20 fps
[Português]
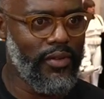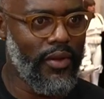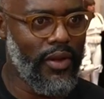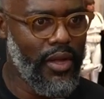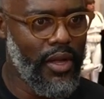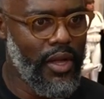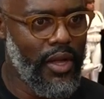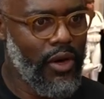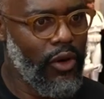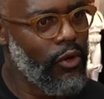
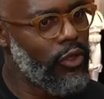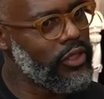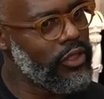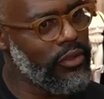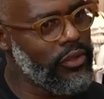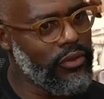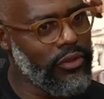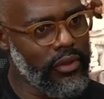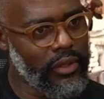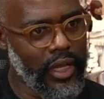anos de Hoje
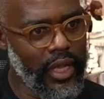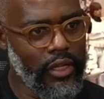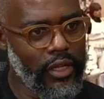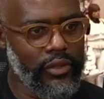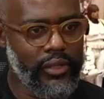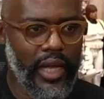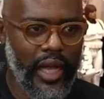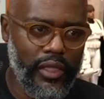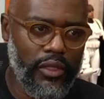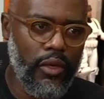não tem. Os
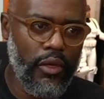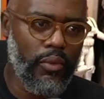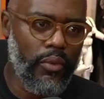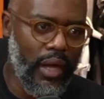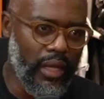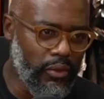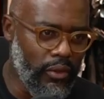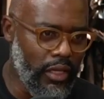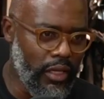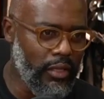né? caras estão
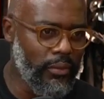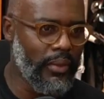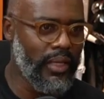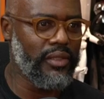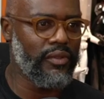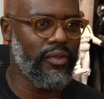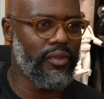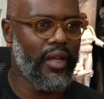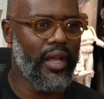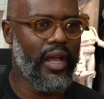quatro anos
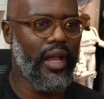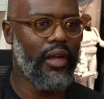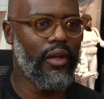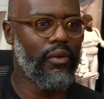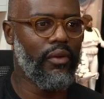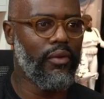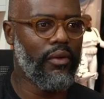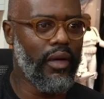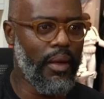mais velho,